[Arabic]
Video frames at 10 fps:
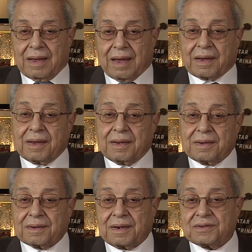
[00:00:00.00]

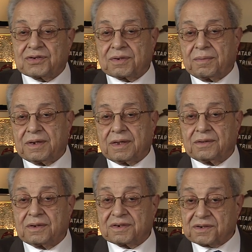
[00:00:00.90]
أخي رئيس جمعية
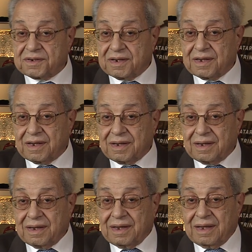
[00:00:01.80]
درزية
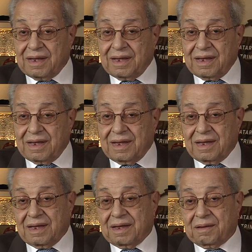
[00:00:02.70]

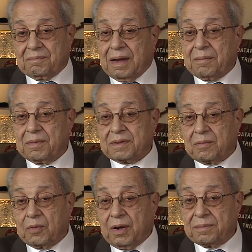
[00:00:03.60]
محمد
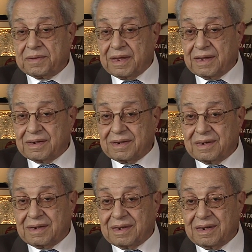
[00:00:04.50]
أبو حمدان
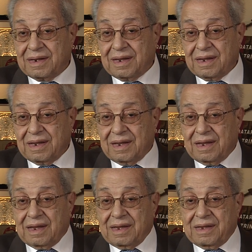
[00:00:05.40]

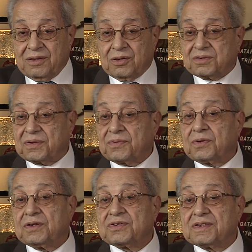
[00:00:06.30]

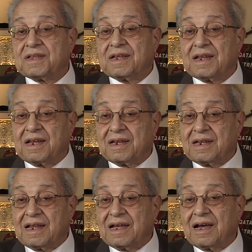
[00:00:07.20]
يؤسفني جدا أن
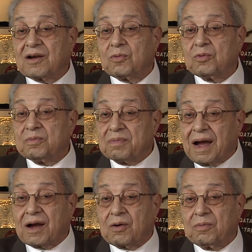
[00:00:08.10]
لا أكون
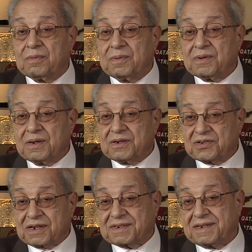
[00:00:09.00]
معكم
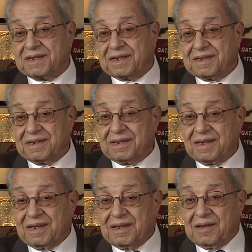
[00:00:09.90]
شخصيا
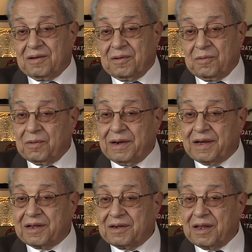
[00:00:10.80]

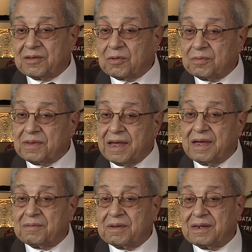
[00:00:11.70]
ولكن أنتم
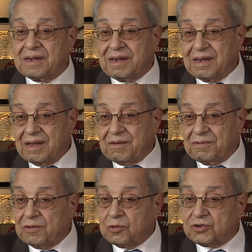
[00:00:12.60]
دائما
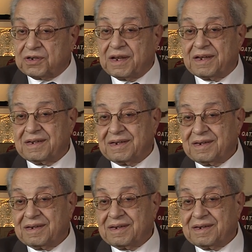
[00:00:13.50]
في الوجدان